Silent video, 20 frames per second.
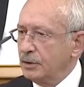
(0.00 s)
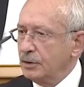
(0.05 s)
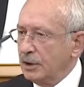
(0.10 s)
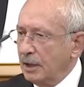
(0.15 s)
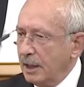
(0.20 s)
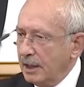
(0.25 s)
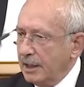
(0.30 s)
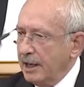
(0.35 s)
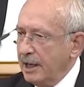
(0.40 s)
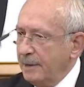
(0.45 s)

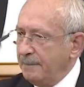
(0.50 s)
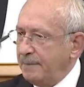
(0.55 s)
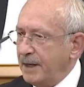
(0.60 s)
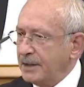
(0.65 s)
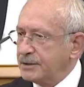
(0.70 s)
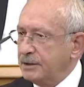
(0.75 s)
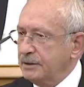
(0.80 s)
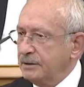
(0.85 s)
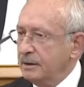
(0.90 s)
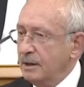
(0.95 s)
İhale
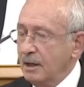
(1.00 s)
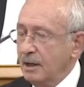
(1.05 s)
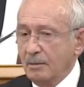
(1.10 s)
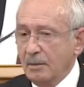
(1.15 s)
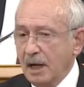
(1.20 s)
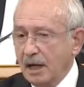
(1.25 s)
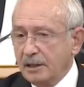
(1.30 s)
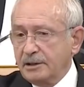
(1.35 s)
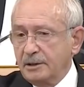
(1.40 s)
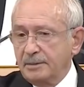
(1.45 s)
yaparsın.
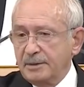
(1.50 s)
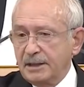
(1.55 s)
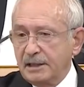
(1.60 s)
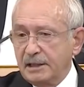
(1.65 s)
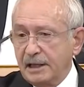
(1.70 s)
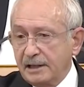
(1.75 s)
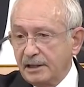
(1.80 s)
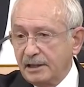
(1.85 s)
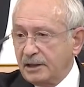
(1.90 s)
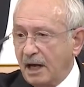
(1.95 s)
Belki
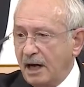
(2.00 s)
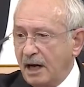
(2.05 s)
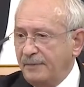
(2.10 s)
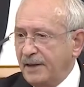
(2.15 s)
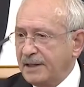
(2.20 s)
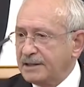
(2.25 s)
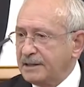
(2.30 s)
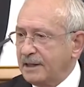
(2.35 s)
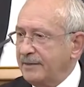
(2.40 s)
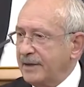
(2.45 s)
birileri daha
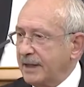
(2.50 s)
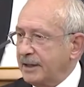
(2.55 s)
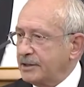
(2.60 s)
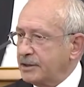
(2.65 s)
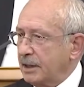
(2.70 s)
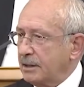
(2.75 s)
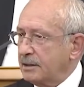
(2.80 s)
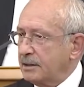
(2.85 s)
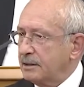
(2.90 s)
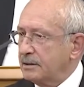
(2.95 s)
fazla
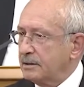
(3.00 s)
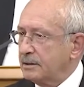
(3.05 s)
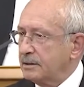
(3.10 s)
verecek.